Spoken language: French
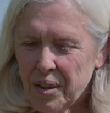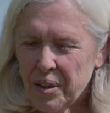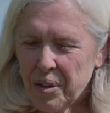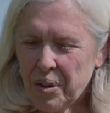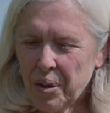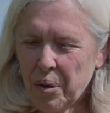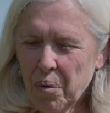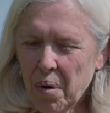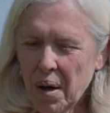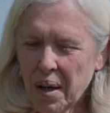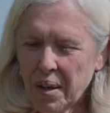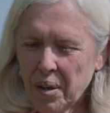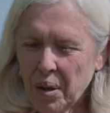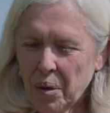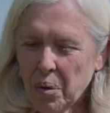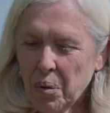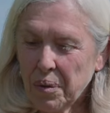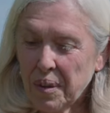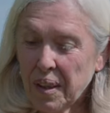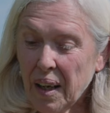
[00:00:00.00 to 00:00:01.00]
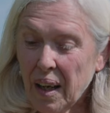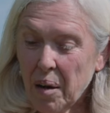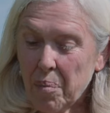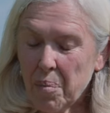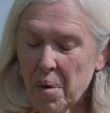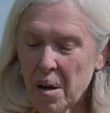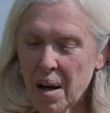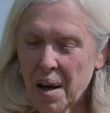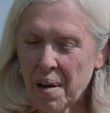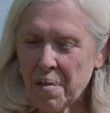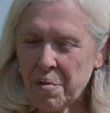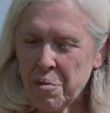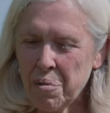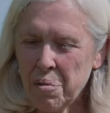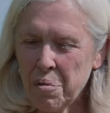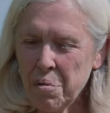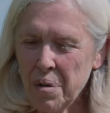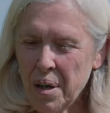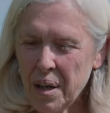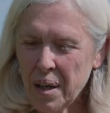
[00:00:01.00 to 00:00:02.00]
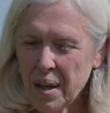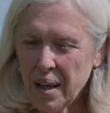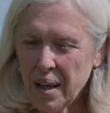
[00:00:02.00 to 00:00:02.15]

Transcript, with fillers: je crois que contrairement à vous,